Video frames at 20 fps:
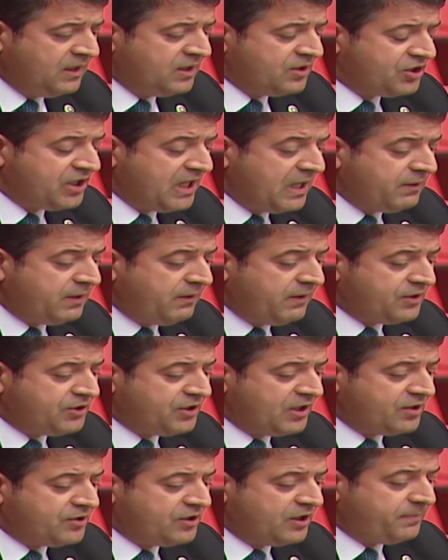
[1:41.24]
Çevre ve
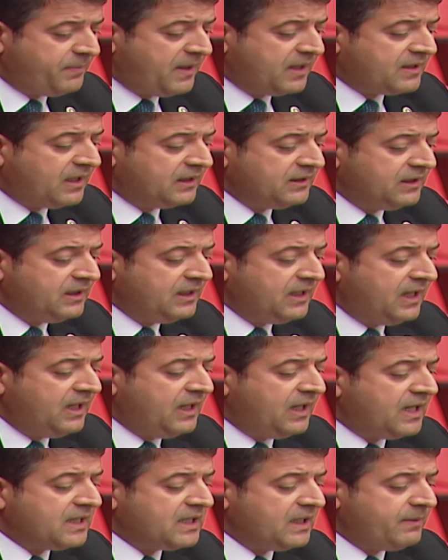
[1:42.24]
Şehircilik Bakanlığı ile
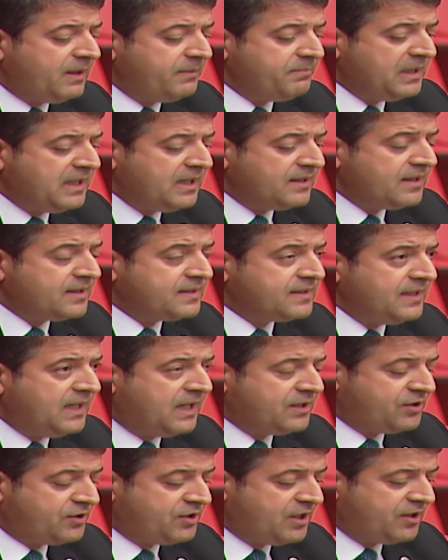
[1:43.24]
Adıyaman Belediyesi'ne
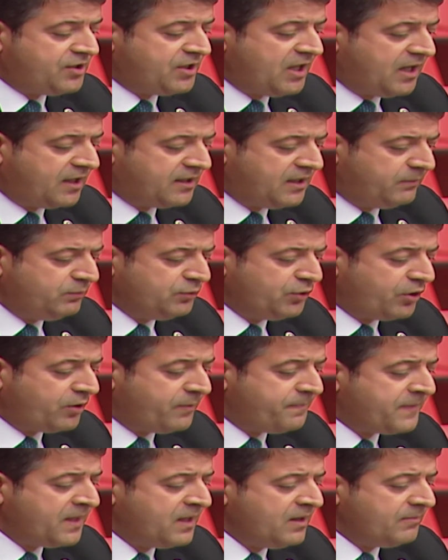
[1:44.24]
açıkça çağrıda
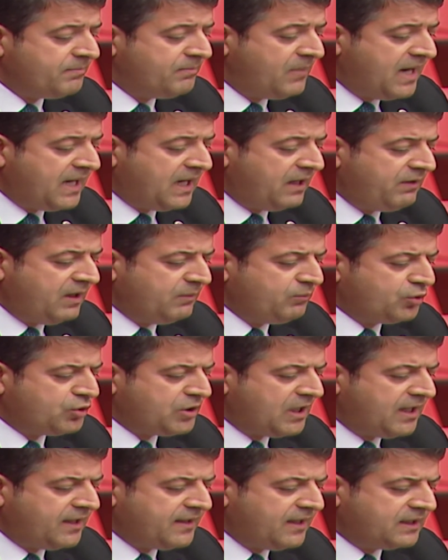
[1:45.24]
bulunuyorum. Mara ve
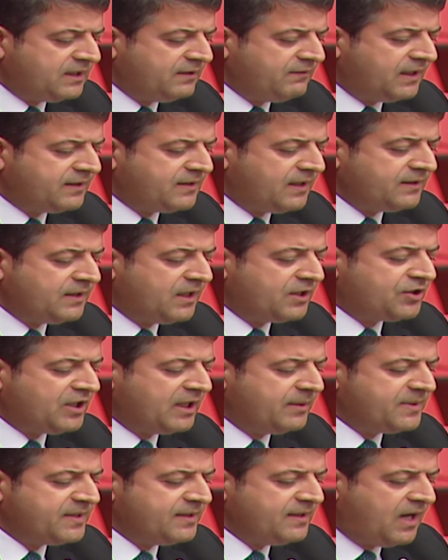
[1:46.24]
Musalla'daki
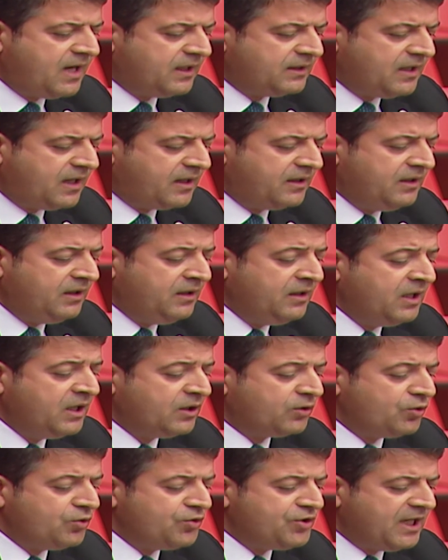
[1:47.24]
vatandaşlarımızın haklarını
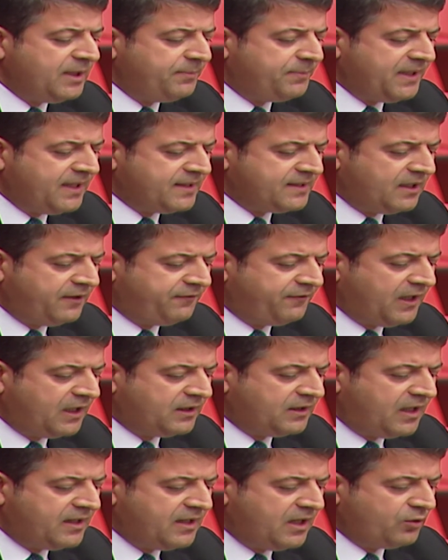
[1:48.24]
güncel piyasa
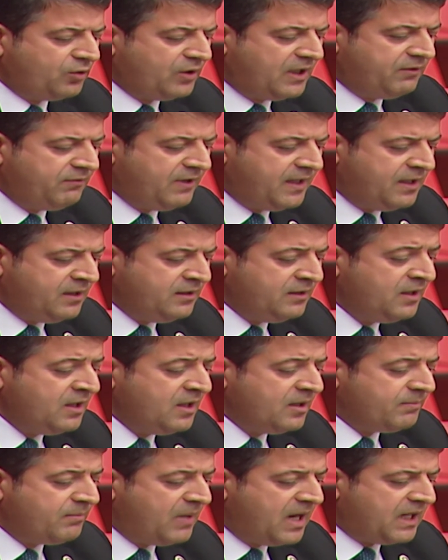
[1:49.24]
fiyatlarına göre verin.
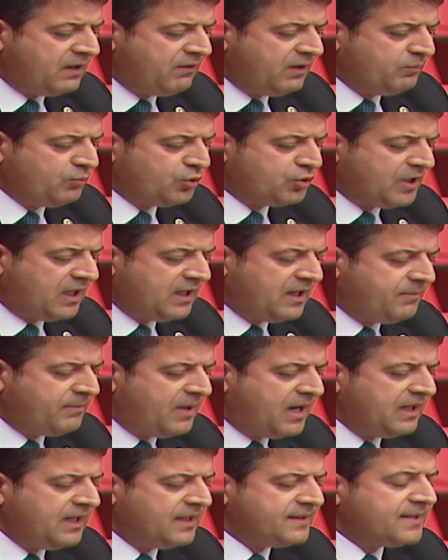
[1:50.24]
Mara ve Musalla
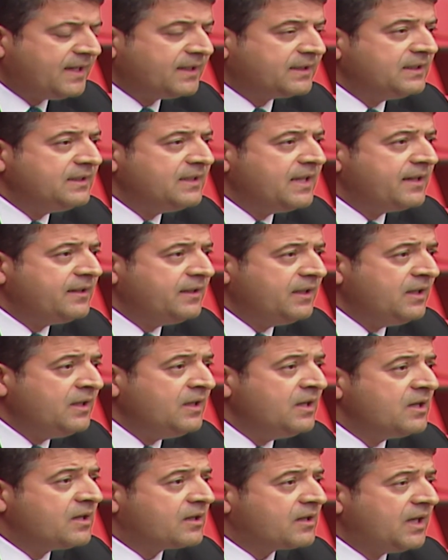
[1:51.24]
mahalle sakinlerini
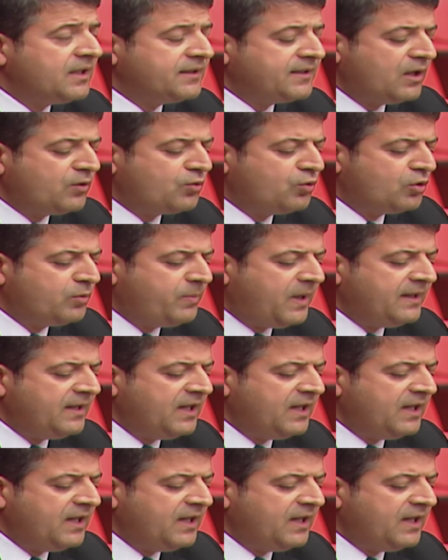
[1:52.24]
ranta kurban